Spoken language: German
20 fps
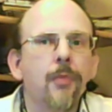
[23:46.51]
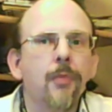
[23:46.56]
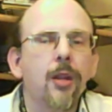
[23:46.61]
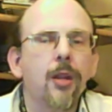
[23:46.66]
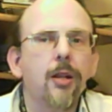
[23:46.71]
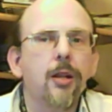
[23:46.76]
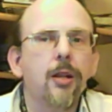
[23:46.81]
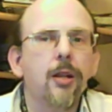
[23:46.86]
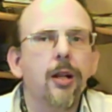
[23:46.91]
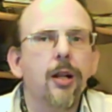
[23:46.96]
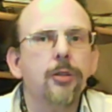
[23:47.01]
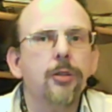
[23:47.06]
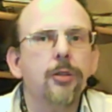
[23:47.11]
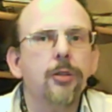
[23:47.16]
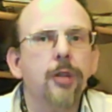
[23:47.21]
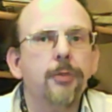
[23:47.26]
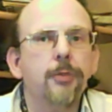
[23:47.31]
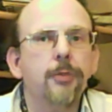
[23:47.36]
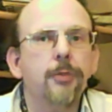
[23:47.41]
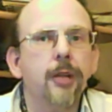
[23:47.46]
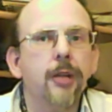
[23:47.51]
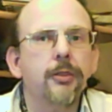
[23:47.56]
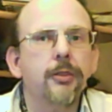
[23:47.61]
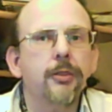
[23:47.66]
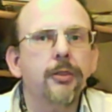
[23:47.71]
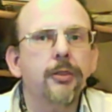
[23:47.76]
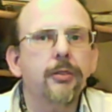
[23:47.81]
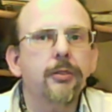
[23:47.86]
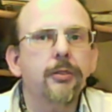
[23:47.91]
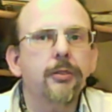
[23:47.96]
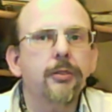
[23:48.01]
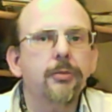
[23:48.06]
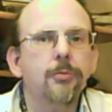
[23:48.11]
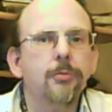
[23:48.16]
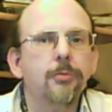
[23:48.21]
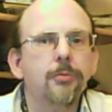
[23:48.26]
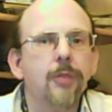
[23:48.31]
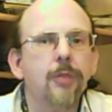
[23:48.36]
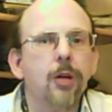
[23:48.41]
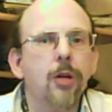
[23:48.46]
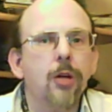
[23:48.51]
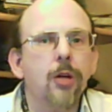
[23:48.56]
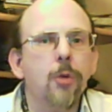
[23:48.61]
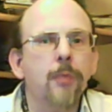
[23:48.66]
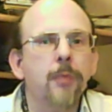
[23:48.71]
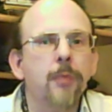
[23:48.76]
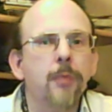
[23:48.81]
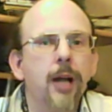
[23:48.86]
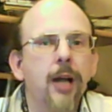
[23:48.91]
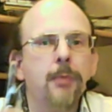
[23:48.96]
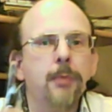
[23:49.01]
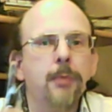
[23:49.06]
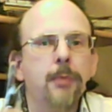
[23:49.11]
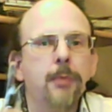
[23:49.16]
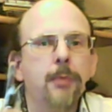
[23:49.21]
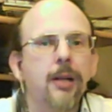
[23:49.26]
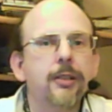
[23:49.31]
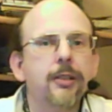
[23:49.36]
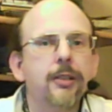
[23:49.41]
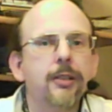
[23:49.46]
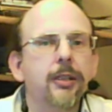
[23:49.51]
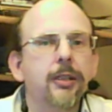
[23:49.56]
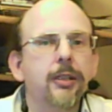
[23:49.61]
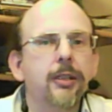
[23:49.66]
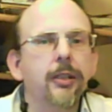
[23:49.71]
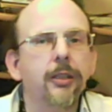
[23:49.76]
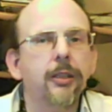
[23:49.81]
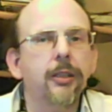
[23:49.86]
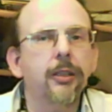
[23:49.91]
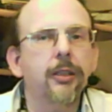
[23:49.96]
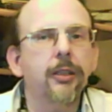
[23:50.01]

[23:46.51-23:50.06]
Also davon, da kommen einmal die äh,